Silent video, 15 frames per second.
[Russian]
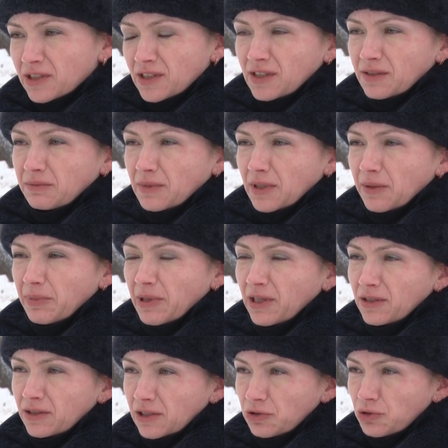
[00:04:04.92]
детям о
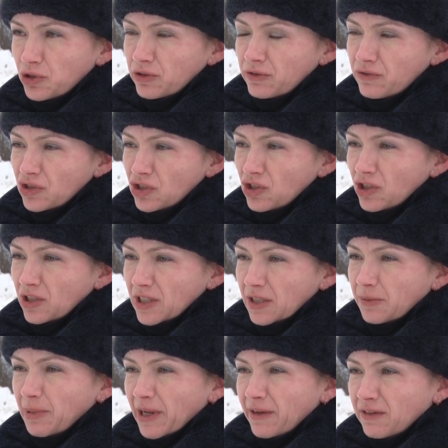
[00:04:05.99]
правилах дорожного движения, как
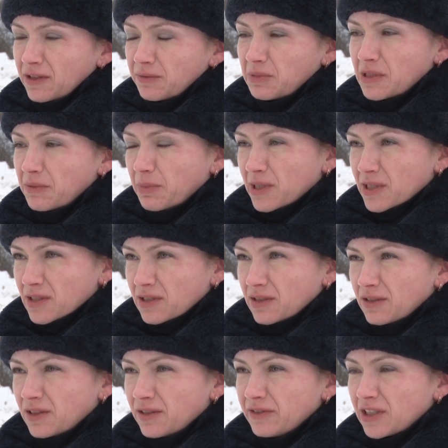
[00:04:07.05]
правильно и безопасно
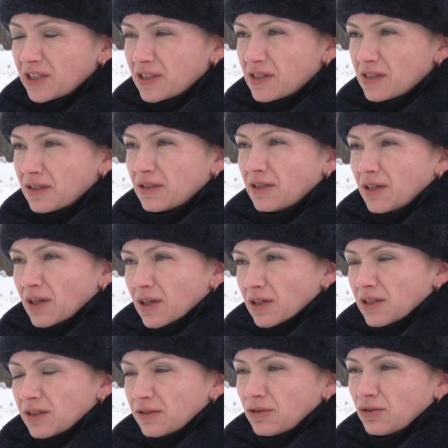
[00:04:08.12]
двигаться
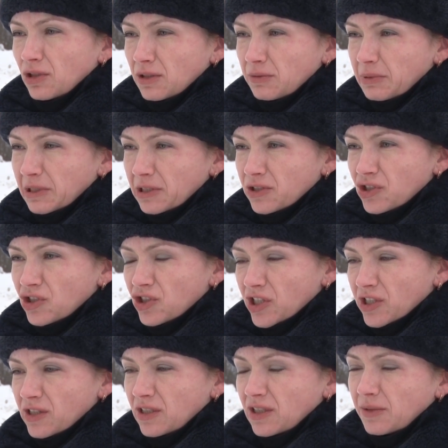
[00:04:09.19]
э, около проезжей части,